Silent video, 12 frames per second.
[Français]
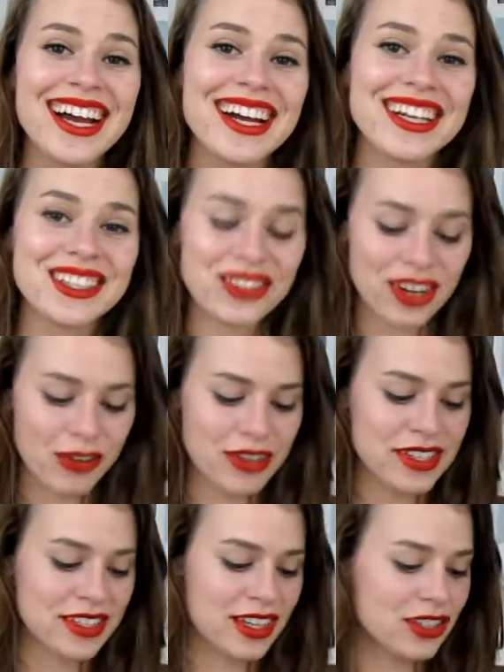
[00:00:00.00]
Donc en fait
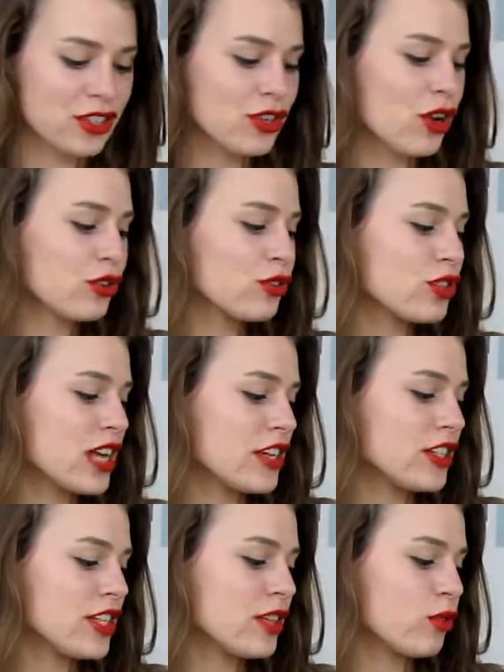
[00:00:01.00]
c'est un short que j'ai
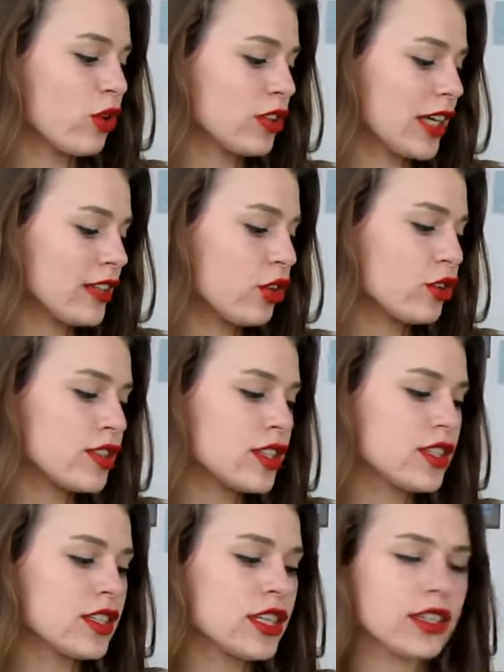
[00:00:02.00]
acheté donc en taille
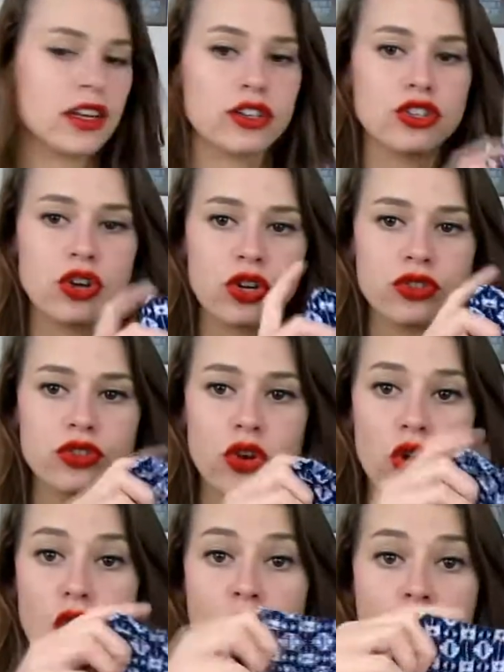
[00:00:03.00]
36 qui est un short
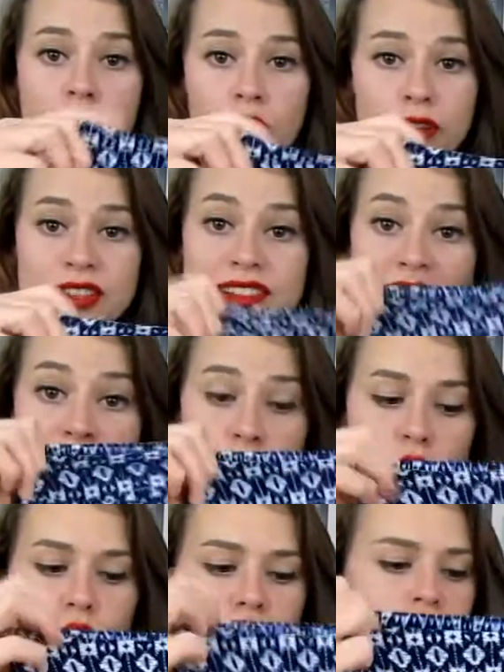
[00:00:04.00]
euh, en fait taille
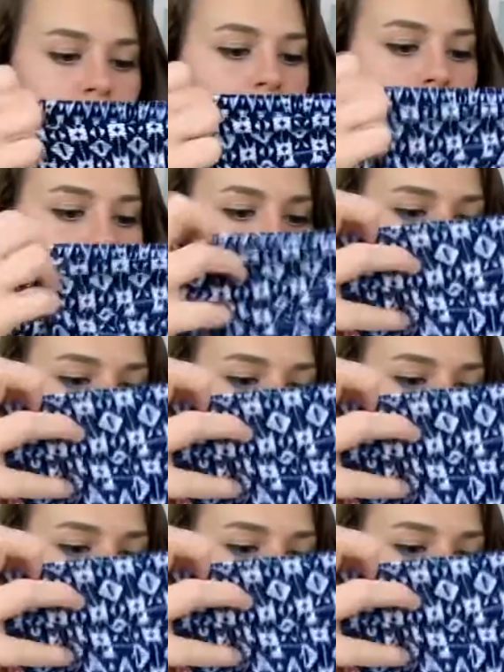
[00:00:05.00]
haute. Donc